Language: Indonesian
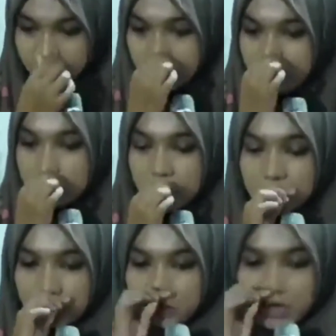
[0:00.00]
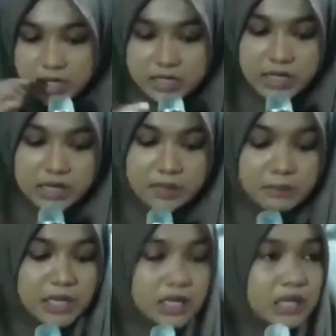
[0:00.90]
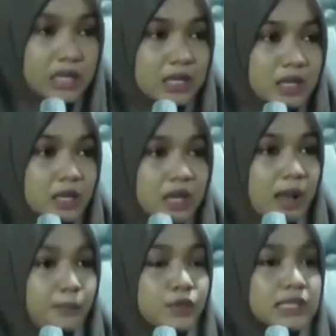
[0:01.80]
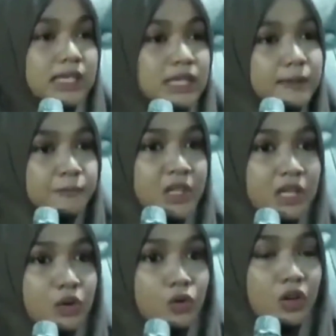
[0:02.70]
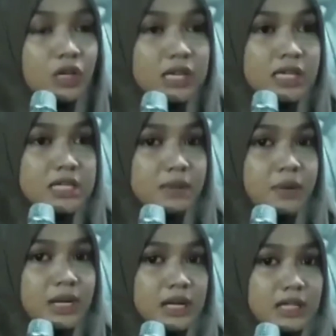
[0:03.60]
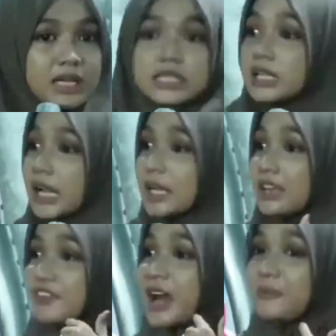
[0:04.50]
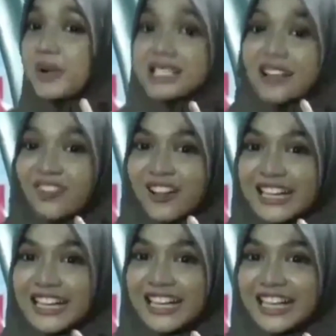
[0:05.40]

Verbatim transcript: Allah. Kula izin temeriki ngapunten Kuloniki niki sebenarnya jenengan niki paham bahasa kulon nggih?